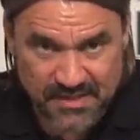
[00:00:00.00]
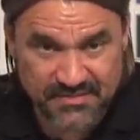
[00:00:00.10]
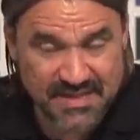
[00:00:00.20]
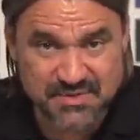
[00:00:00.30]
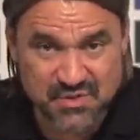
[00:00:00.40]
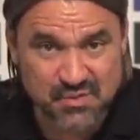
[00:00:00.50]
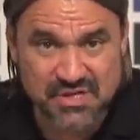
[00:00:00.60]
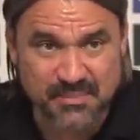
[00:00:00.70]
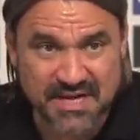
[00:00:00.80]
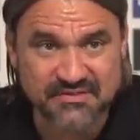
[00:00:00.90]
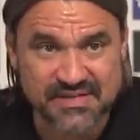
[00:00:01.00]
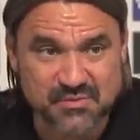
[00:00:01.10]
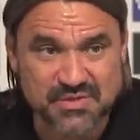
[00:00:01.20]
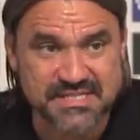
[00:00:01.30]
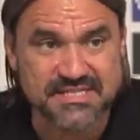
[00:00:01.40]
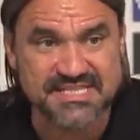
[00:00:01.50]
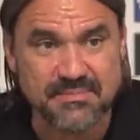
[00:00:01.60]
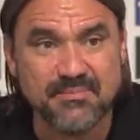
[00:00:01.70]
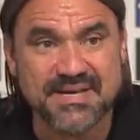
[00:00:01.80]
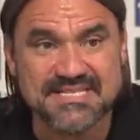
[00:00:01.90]
wir haben es gut gemacht, weil du musst dich
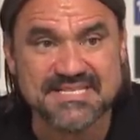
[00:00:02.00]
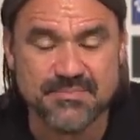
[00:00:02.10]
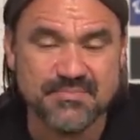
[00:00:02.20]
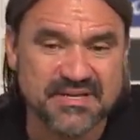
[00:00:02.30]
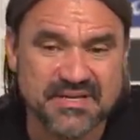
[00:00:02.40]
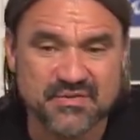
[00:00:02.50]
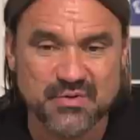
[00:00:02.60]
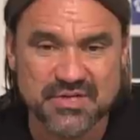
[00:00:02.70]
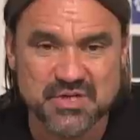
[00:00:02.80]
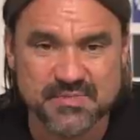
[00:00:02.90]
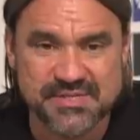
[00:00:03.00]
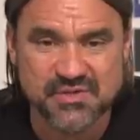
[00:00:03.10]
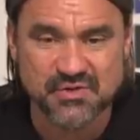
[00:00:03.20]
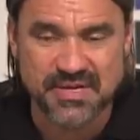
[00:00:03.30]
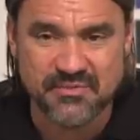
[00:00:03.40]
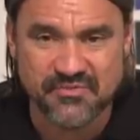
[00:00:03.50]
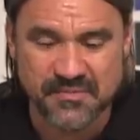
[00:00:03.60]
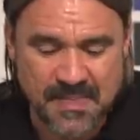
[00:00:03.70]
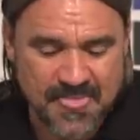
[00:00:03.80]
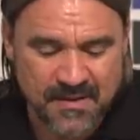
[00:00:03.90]
Step by Step dann natürlich ins Spiel
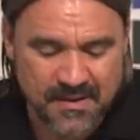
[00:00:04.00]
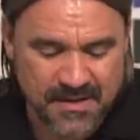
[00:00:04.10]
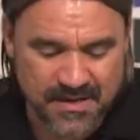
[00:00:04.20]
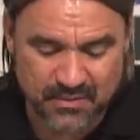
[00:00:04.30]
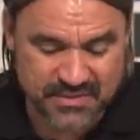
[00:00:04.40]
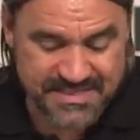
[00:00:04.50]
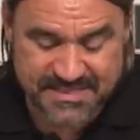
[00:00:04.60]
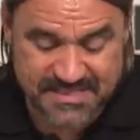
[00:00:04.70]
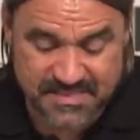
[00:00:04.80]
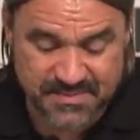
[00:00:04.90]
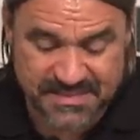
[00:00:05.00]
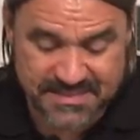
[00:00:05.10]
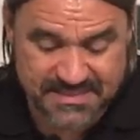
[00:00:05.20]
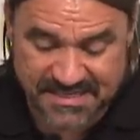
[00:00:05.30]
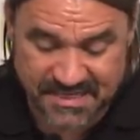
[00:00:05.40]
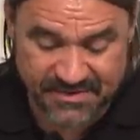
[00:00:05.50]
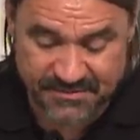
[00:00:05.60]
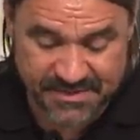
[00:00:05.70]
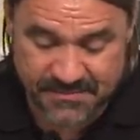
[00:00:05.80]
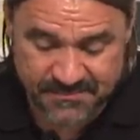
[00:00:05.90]
zurückkämpfen äh, und sehr diszipliniert sein. Wir
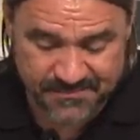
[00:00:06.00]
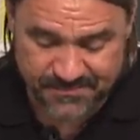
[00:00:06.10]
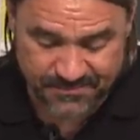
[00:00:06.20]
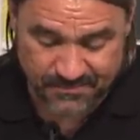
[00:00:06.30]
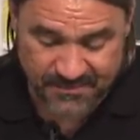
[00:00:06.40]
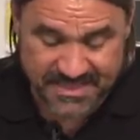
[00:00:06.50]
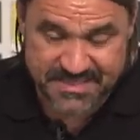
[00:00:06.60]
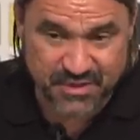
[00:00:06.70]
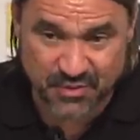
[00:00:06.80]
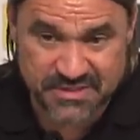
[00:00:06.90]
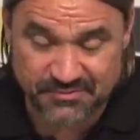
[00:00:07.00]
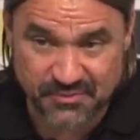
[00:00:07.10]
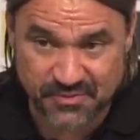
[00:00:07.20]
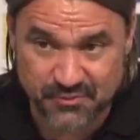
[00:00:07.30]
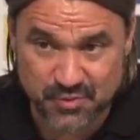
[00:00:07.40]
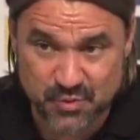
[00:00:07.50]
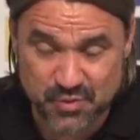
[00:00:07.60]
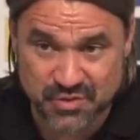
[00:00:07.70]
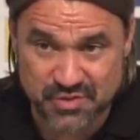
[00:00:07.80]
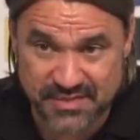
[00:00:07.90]
haben dann eigentlich die Konter von Frankfurt
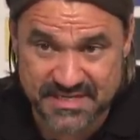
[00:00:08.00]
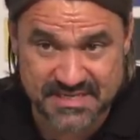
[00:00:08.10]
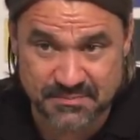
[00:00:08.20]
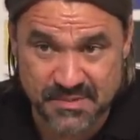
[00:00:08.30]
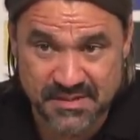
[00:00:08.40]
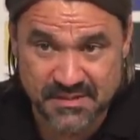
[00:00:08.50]
gut kontrolliert, haben